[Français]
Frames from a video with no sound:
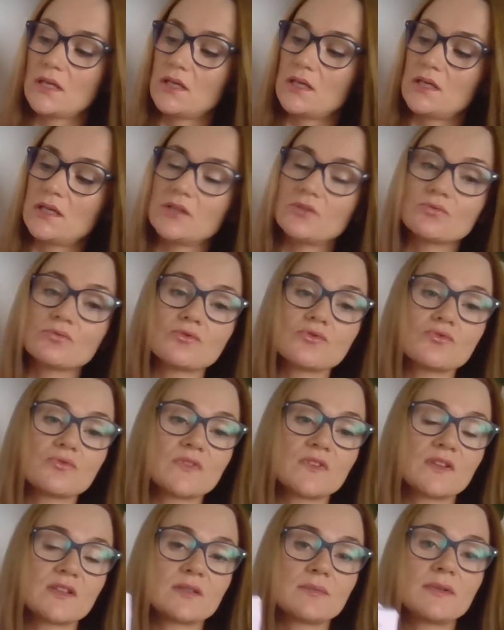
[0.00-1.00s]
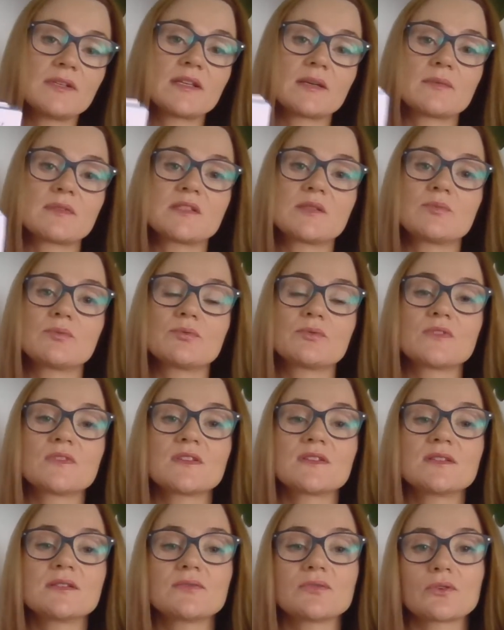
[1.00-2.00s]
Et donc je vous explique un petit peu
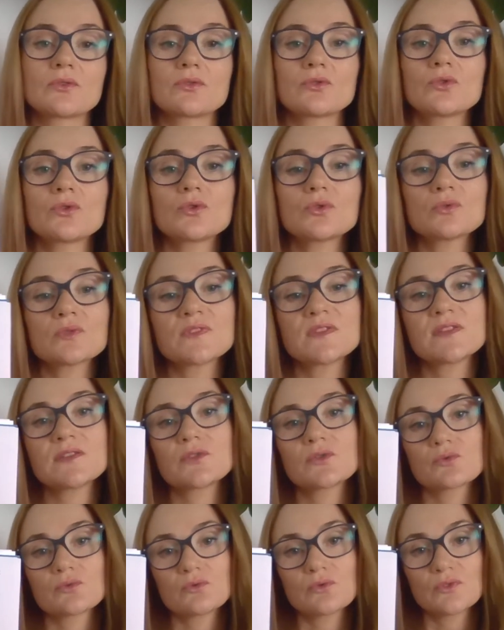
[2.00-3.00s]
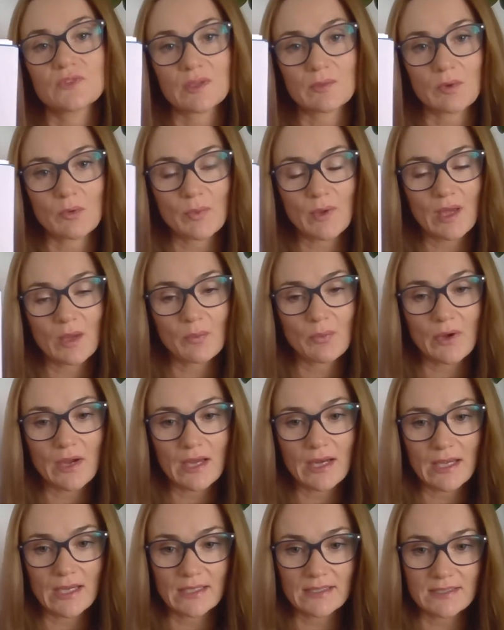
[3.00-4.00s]
ces différentes conditions, notamment par
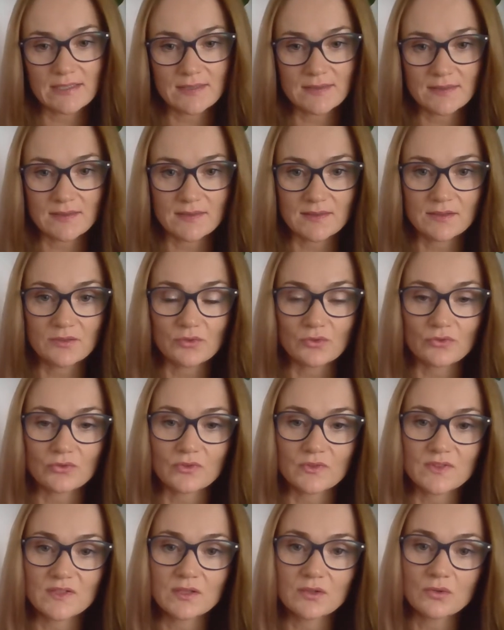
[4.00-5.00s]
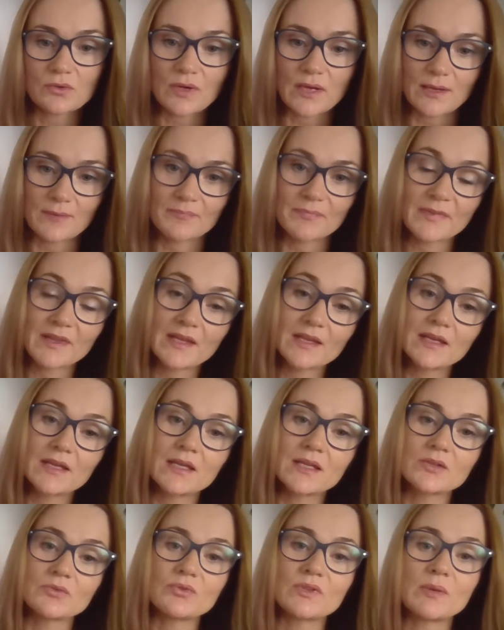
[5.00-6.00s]
rapport à la radiesthésie dans ce cycle 1.
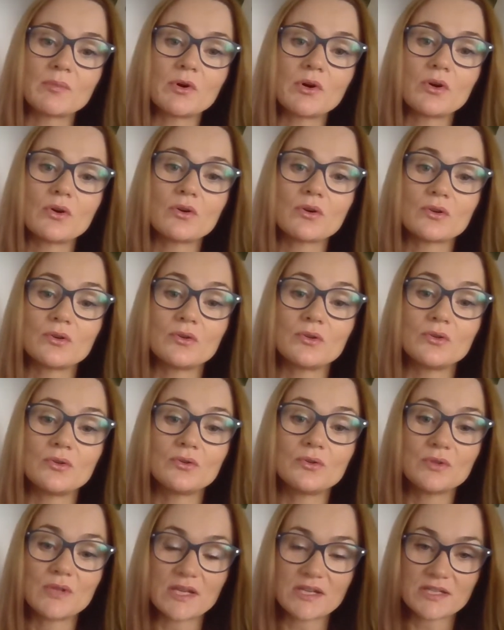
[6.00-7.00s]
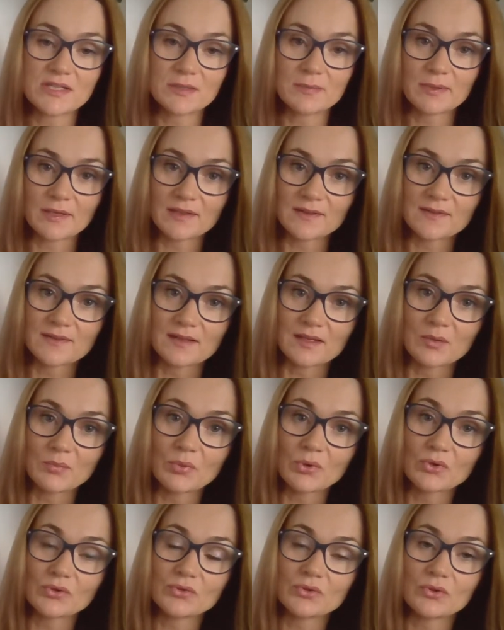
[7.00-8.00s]
Tout d'abord, le lâcher-prise,
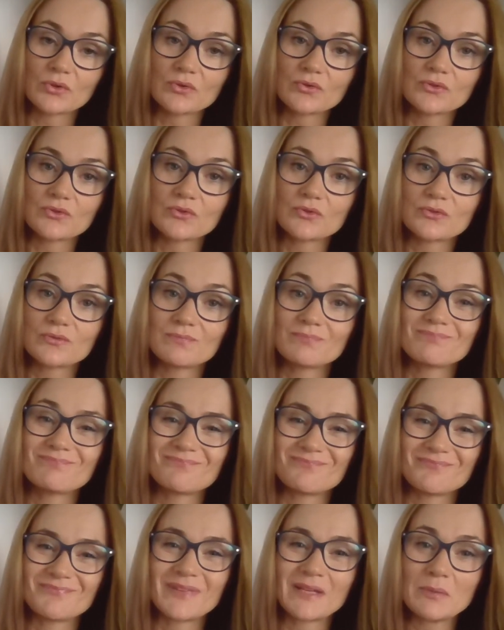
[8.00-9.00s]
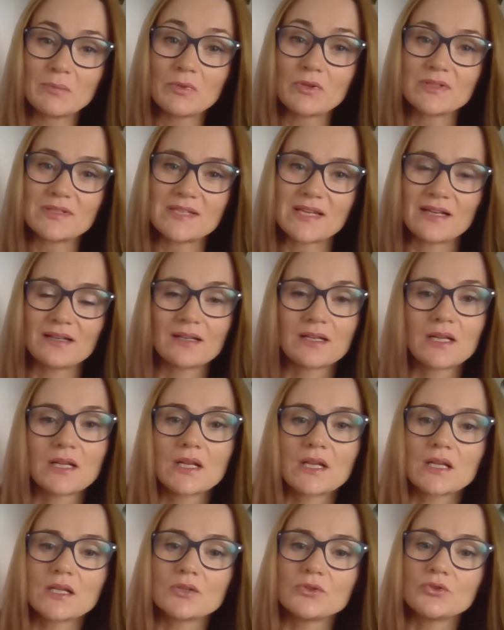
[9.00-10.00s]
l'importance primordiale
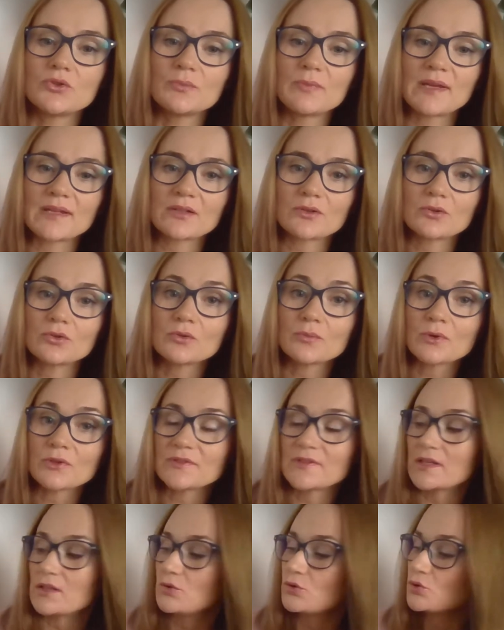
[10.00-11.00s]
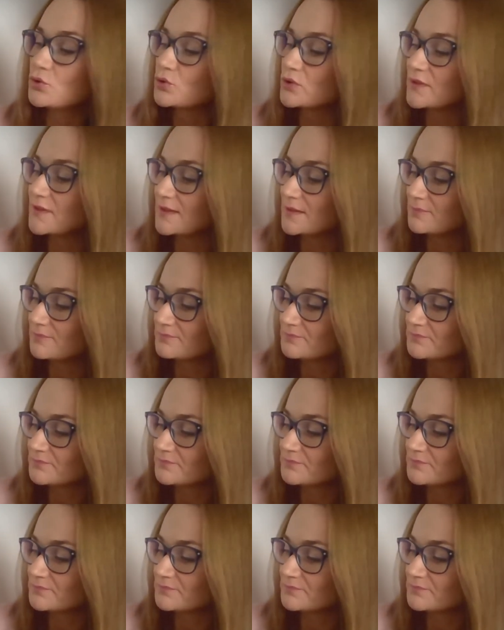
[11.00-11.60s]
de mettre le mental de côté